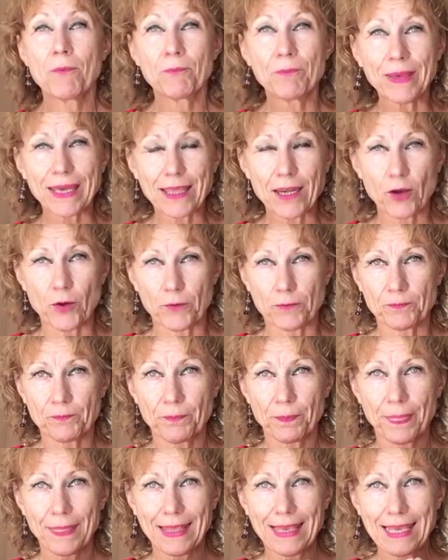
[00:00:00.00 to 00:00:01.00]
Pero
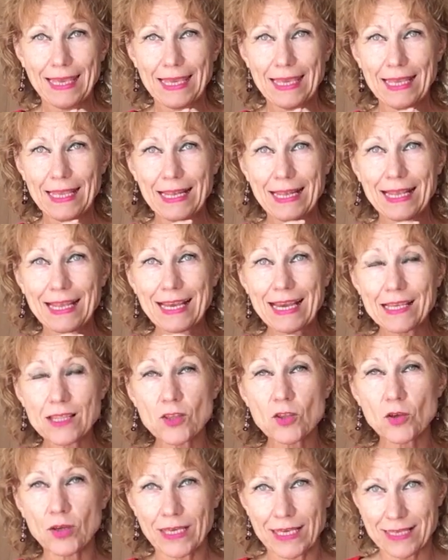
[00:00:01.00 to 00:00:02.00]
el
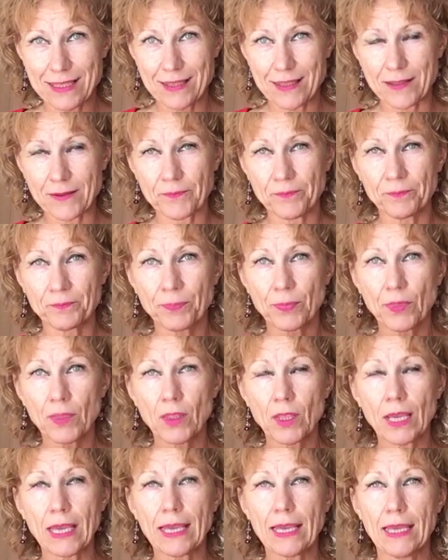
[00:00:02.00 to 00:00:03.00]
caso es,
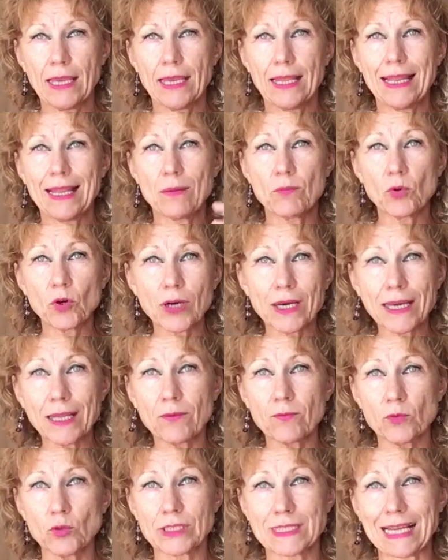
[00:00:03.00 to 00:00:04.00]
eh, la
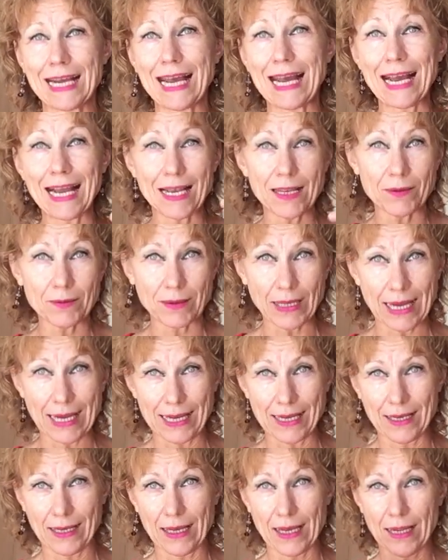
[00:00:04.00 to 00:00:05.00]
mujer busca al,
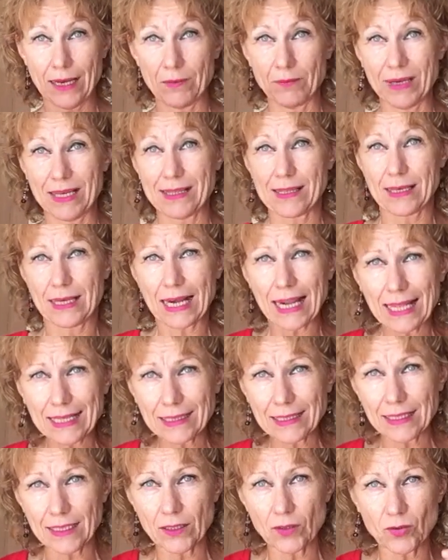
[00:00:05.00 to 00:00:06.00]
más
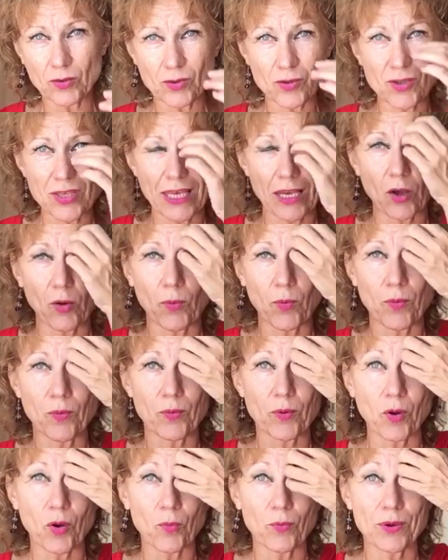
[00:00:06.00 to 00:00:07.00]
grande, ¿no? No sé
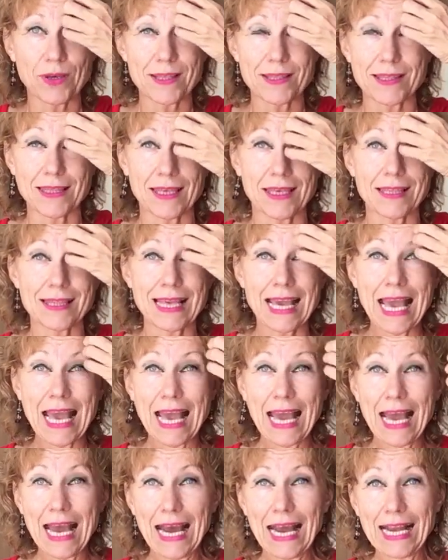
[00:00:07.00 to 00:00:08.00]
cómo, cómo decís
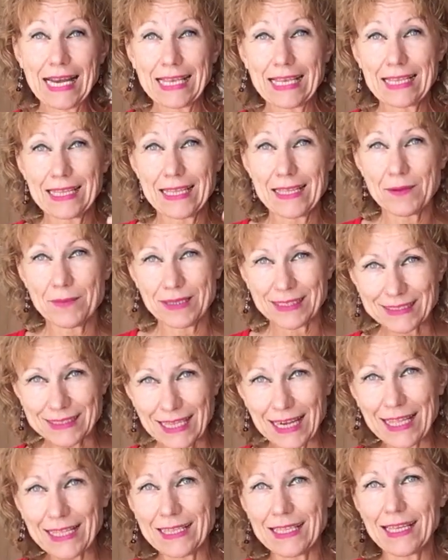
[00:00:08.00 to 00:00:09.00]
al que tiene más
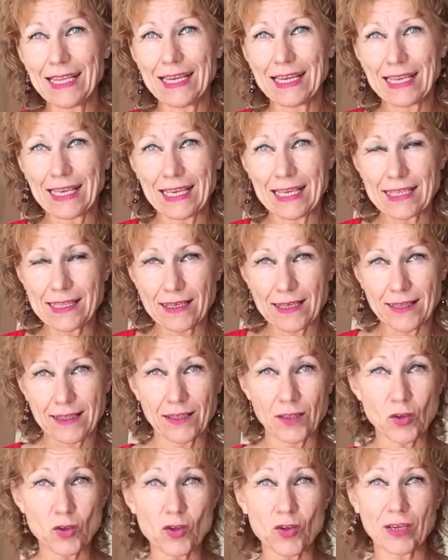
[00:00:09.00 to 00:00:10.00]
grande, al que es
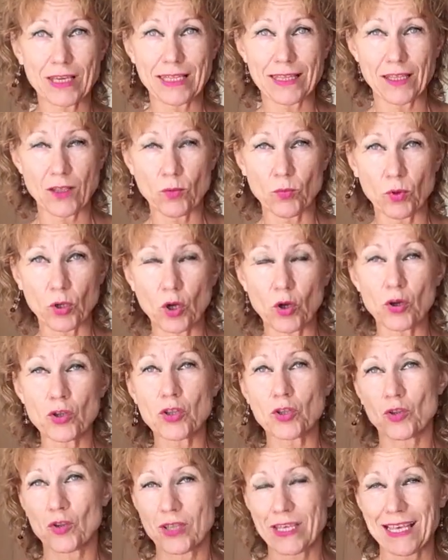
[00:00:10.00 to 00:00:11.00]
exitoso, que tiene buen
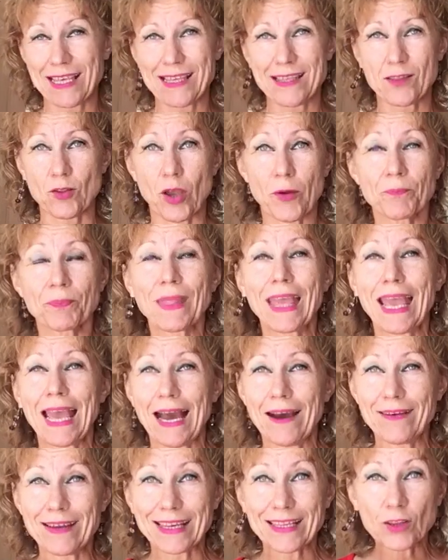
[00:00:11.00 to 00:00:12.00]
coche, no sé qué esto.
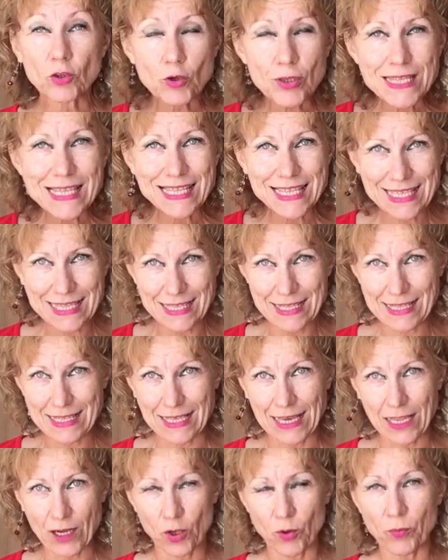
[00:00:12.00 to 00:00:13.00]
A ver, no es
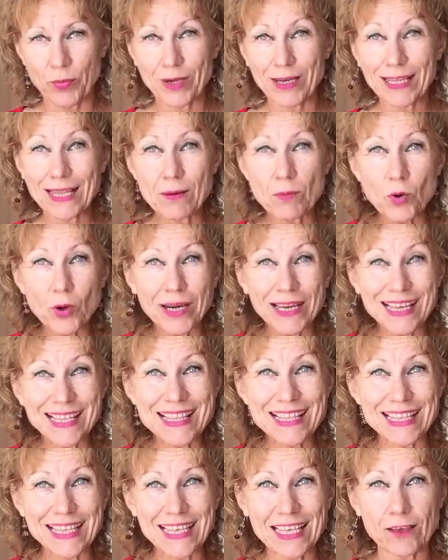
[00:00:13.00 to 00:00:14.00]
necesario, pero la mujer
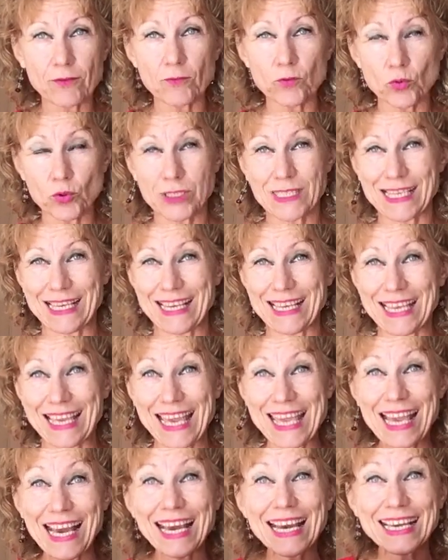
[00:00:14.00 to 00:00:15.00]
sí que busca
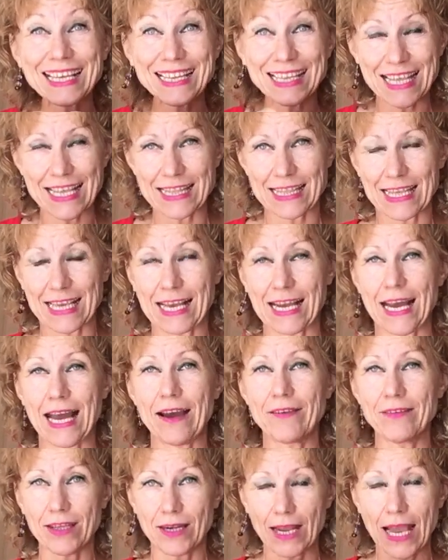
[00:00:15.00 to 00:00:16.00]
que haya genética.
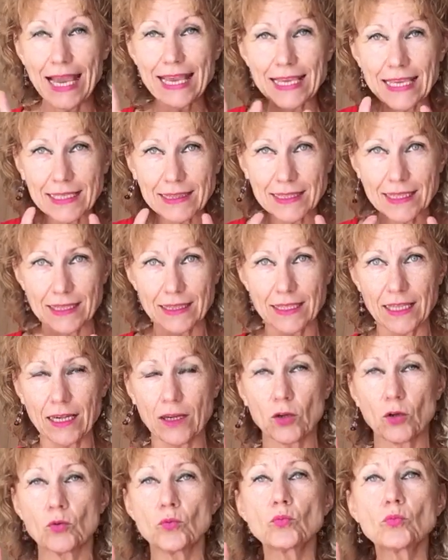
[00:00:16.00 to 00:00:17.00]
A ver, hay que
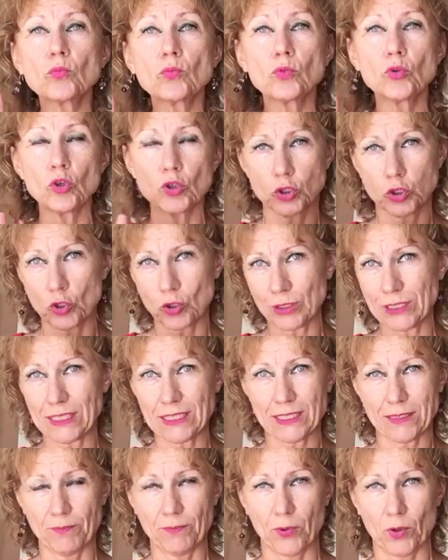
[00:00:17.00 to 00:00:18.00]
entender dos
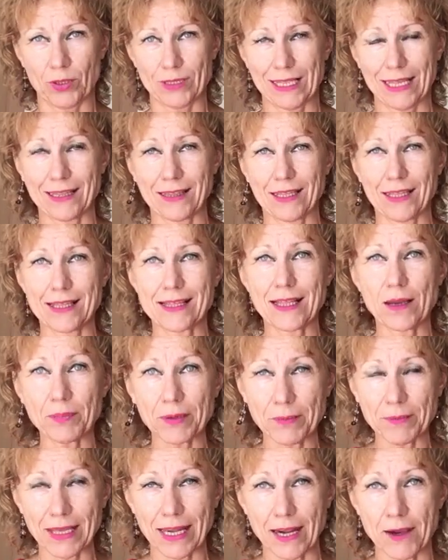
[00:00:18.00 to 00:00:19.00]
cosas importantes. La
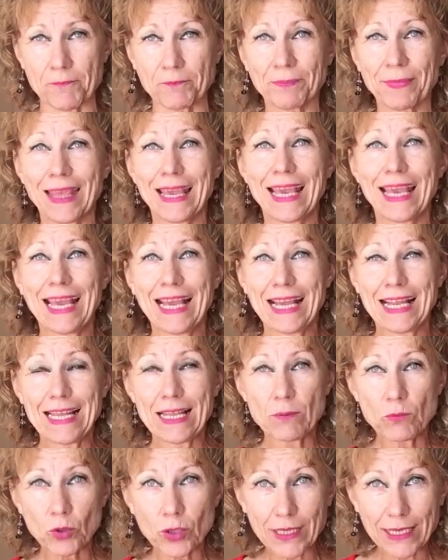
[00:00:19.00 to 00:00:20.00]
primera,
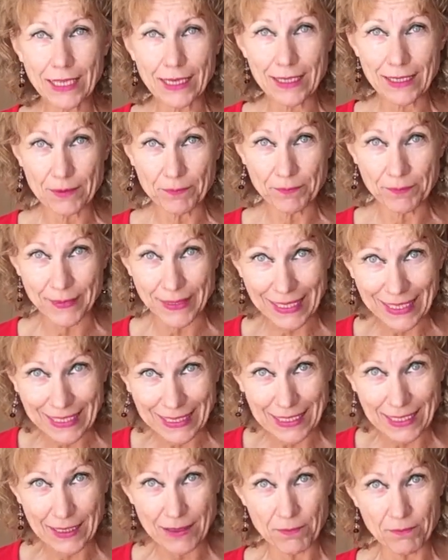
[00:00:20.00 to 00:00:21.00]
la mujer
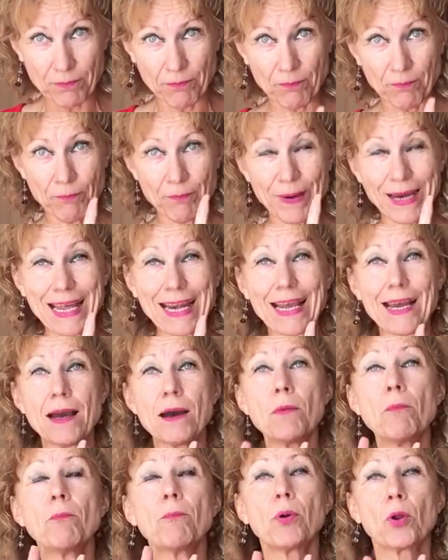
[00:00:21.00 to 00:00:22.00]
viene
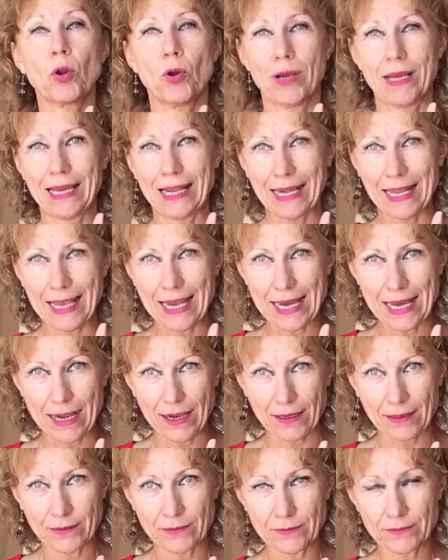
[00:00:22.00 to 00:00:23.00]
para
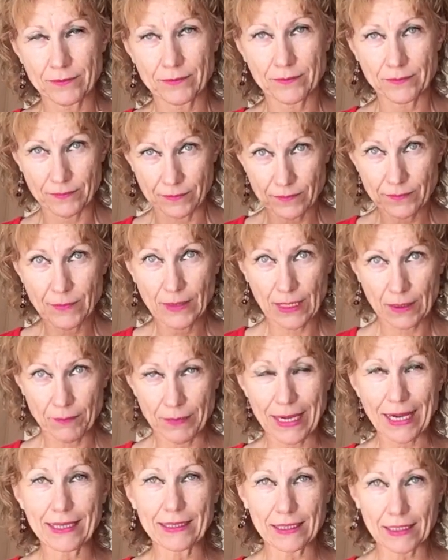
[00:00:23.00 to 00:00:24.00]
procrear,
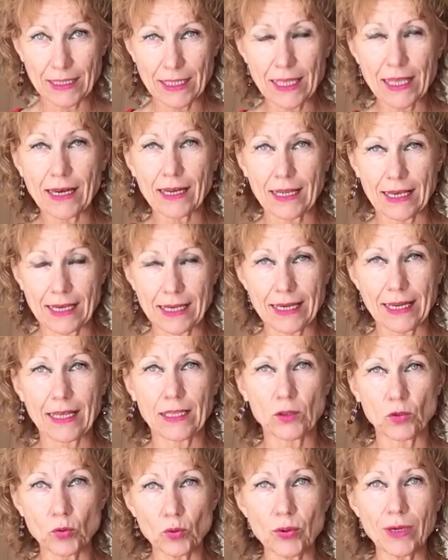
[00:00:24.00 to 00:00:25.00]
para tener la
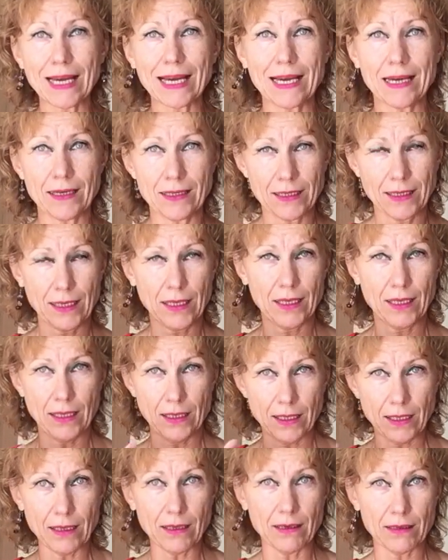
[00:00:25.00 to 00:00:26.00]
criatura
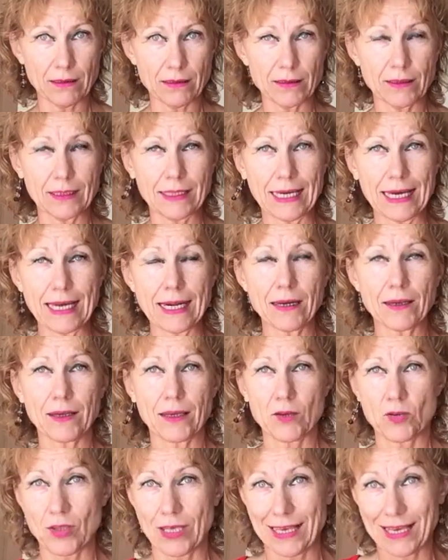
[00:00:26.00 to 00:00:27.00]
y dar
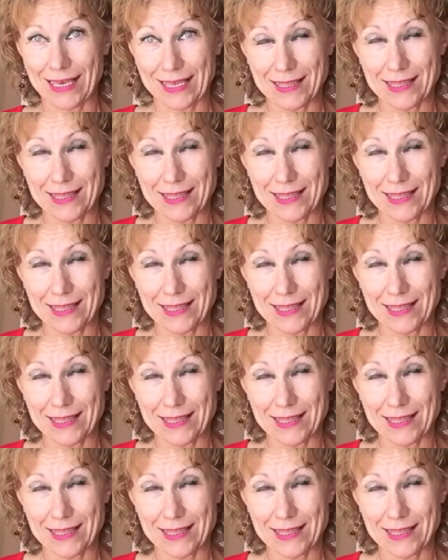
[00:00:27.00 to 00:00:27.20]
que, sea,